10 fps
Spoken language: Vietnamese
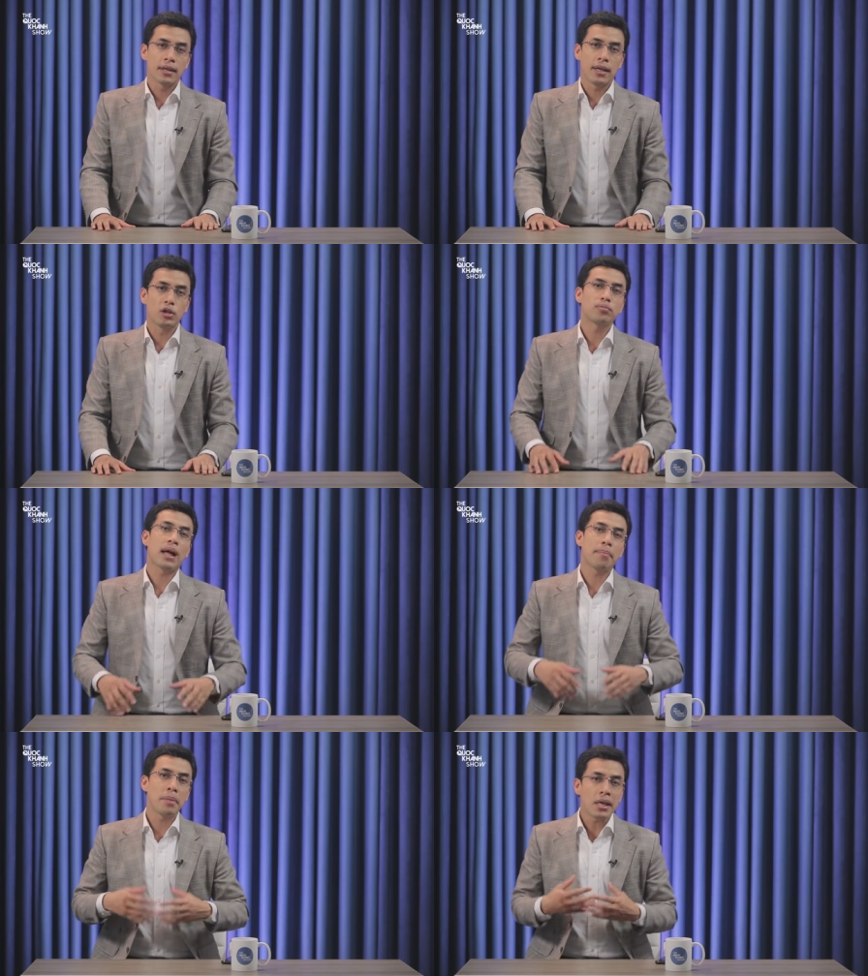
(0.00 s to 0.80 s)
để chúng
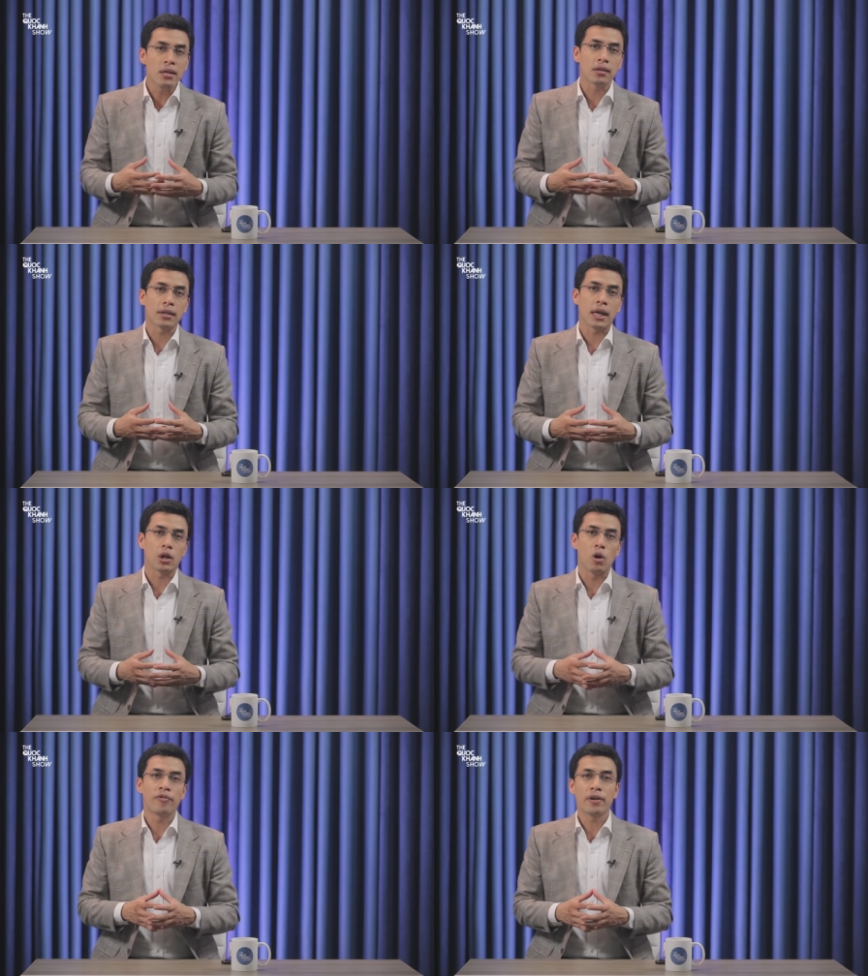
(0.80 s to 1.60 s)
ta biết được là
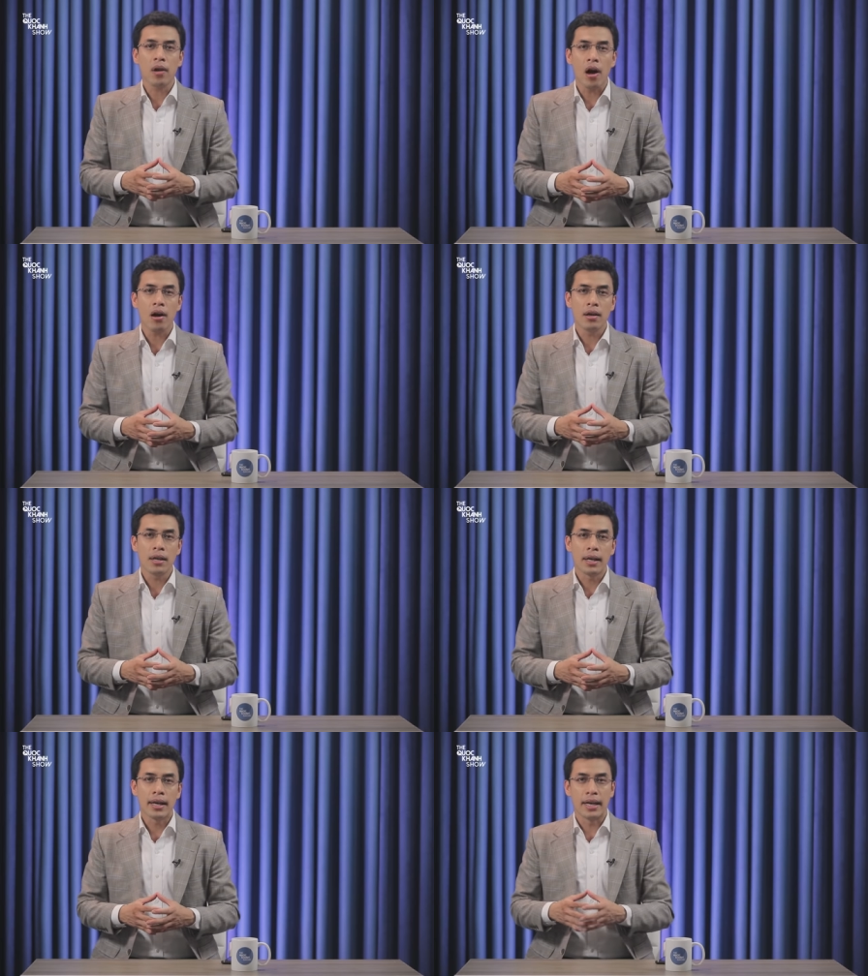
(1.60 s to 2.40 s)
cổ phiếu đó
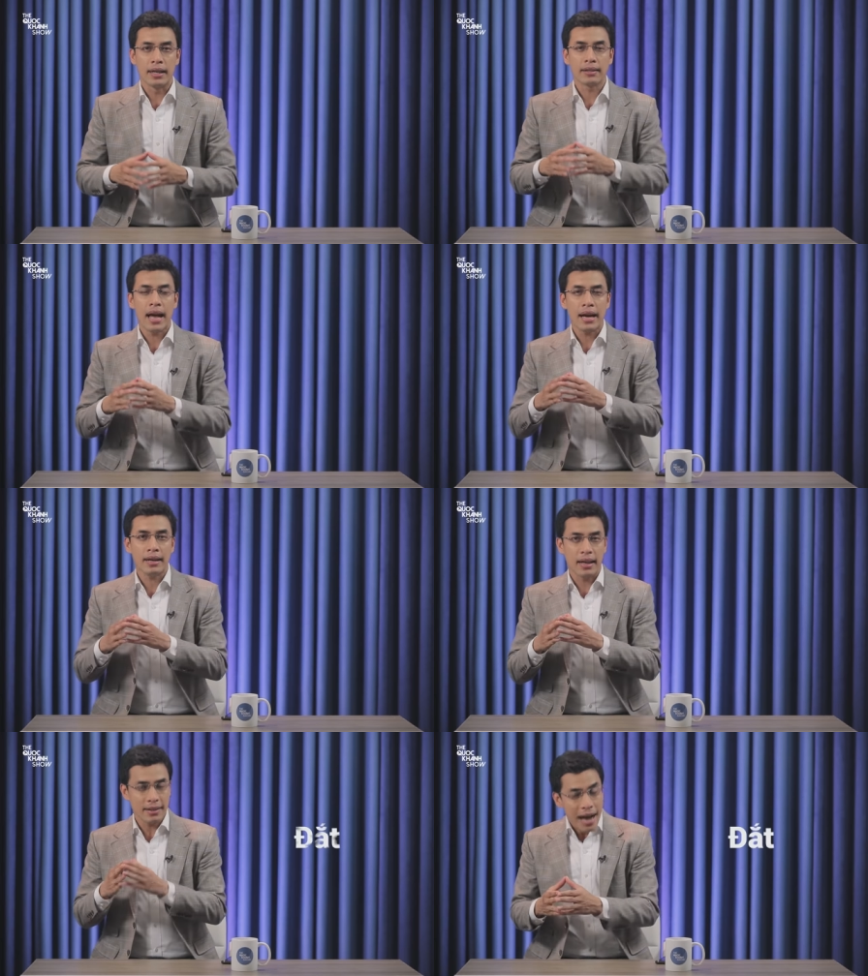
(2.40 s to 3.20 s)
hiện
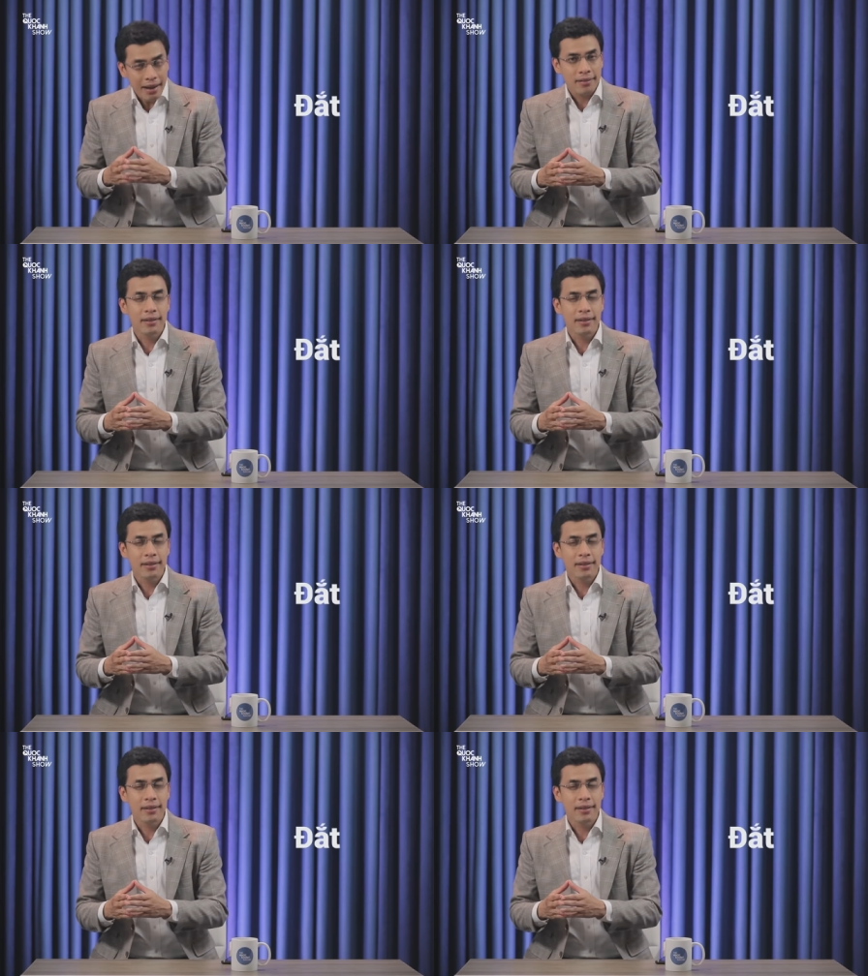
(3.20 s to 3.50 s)
đang là đắt